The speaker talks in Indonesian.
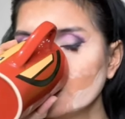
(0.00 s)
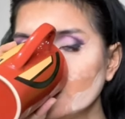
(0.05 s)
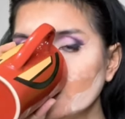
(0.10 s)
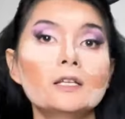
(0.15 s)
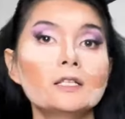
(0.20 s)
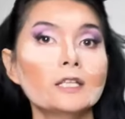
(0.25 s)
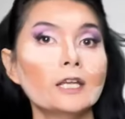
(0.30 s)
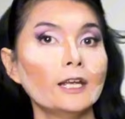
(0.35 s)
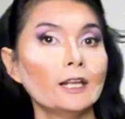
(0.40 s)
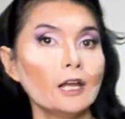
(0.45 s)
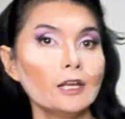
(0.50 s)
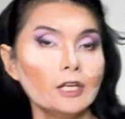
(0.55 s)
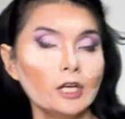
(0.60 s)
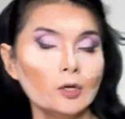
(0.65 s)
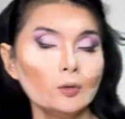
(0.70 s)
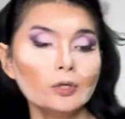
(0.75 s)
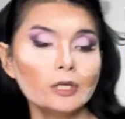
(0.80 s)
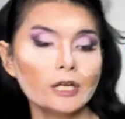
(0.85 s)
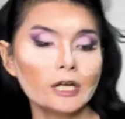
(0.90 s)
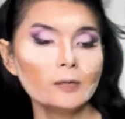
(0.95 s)
Sekiranya
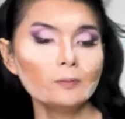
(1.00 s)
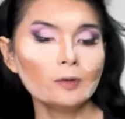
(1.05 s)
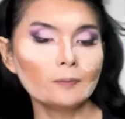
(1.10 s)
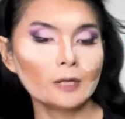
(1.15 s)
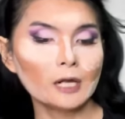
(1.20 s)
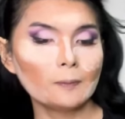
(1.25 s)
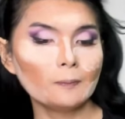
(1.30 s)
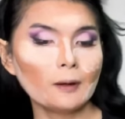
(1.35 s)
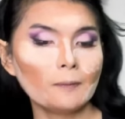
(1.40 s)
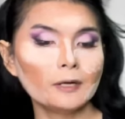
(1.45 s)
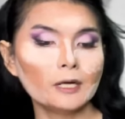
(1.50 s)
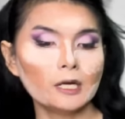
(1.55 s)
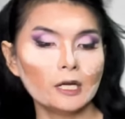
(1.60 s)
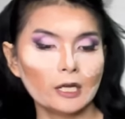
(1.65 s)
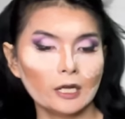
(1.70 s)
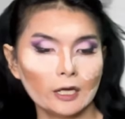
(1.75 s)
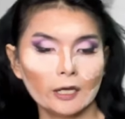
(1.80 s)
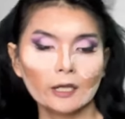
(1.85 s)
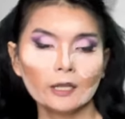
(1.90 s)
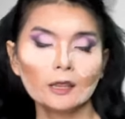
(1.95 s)
udah beberapa
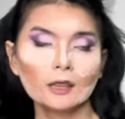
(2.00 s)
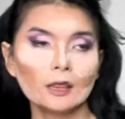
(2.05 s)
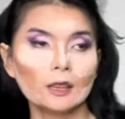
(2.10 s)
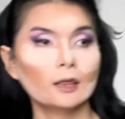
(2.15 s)
menit,